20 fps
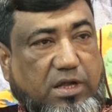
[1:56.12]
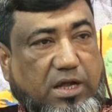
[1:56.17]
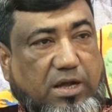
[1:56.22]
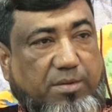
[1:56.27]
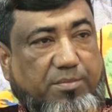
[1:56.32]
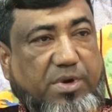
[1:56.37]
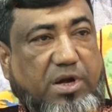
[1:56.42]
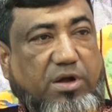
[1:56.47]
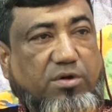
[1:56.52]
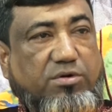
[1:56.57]

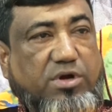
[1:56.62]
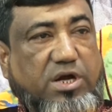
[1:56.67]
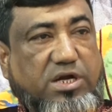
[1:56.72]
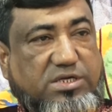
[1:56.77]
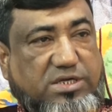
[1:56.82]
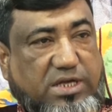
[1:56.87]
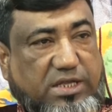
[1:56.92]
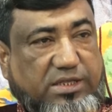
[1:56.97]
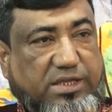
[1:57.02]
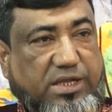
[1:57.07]
আমরা ওনার
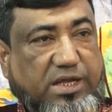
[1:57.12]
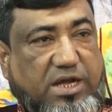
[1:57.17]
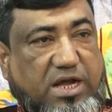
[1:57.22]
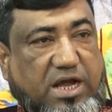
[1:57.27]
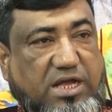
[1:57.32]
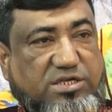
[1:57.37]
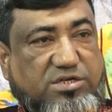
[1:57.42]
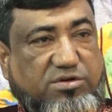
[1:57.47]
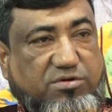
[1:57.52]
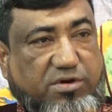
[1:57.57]
সাথে
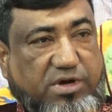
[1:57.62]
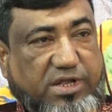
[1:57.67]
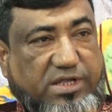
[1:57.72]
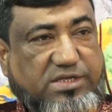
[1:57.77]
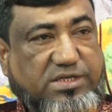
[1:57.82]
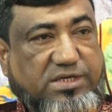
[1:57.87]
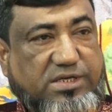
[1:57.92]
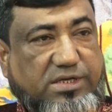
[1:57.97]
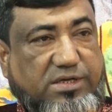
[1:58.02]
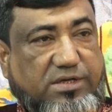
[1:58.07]
কাজ
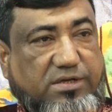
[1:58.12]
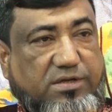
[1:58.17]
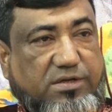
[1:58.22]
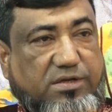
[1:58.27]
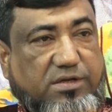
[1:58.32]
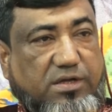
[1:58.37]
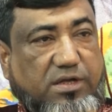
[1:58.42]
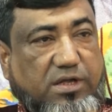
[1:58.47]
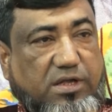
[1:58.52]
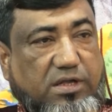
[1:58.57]
করেছি
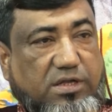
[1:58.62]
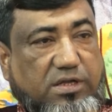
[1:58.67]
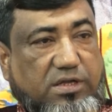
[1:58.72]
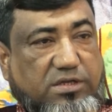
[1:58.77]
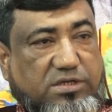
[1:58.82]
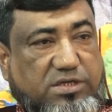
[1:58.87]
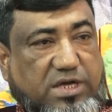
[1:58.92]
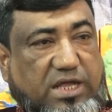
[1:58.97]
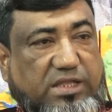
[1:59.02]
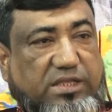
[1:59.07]

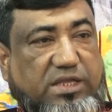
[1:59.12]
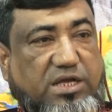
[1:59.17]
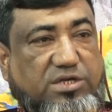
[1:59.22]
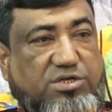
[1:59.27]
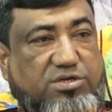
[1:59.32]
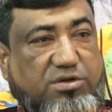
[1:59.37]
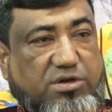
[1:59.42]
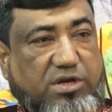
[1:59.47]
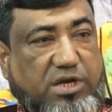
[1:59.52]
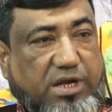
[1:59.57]
সাত
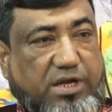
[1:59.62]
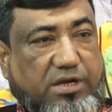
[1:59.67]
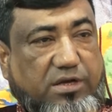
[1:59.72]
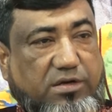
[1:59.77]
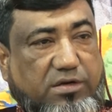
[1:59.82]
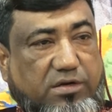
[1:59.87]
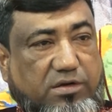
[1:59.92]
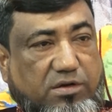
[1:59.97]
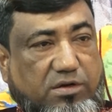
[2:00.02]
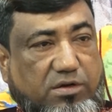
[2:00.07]
আসনের
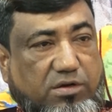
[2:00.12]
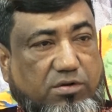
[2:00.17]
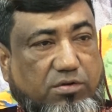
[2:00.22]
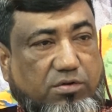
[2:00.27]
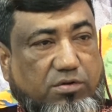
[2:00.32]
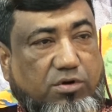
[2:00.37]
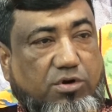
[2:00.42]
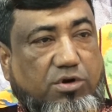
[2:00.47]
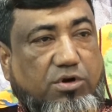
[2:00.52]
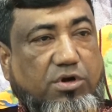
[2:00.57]

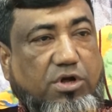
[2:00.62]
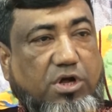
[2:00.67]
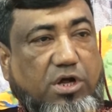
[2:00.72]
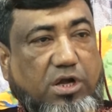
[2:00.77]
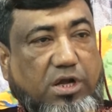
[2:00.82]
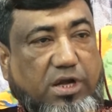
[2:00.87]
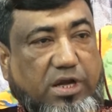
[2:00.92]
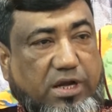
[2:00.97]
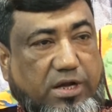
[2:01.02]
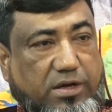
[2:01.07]

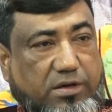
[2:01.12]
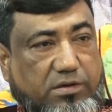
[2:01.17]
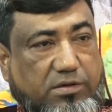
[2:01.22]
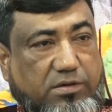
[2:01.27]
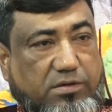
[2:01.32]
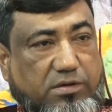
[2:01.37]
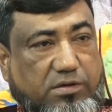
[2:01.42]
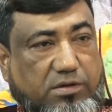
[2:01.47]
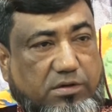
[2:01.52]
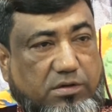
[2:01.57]
উন্নয়নের
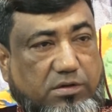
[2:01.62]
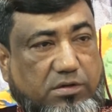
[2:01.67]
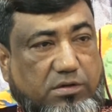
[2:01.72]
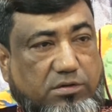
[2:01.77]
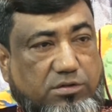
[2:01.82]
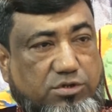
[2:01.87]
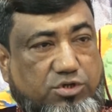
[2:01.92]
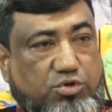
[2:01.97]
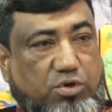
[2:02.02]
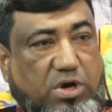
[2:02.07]

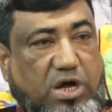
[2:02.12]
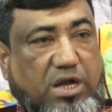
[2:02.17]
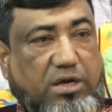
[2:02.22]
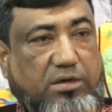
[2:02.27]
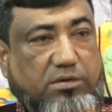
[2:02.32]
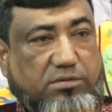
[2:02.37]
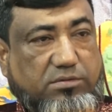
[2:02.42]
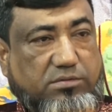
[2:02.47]
জোয়ার